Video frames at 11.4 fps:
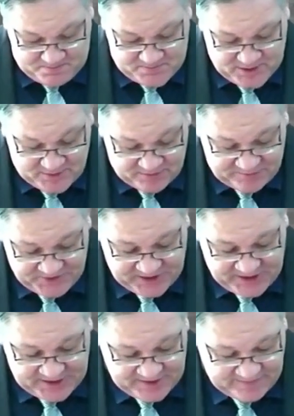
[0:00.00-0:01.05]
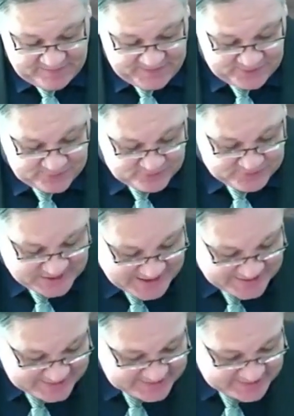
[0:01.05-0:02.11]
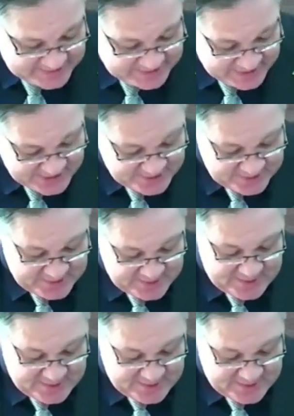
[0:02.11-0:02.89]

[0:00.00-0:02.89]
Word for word: Não fiquem devendo nada a ninguém